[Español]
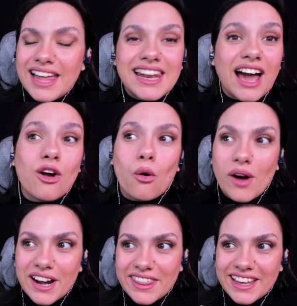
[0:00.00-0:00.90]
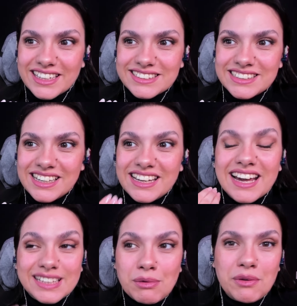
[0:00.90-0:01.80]
Las cuerdas.
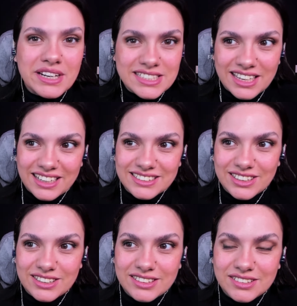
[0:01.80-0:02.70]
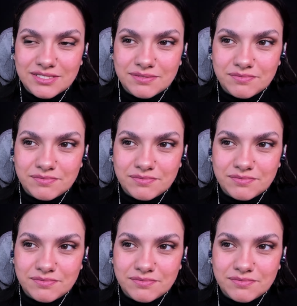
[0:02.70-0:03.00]
Está muy bien hecha la canción, ¿eh?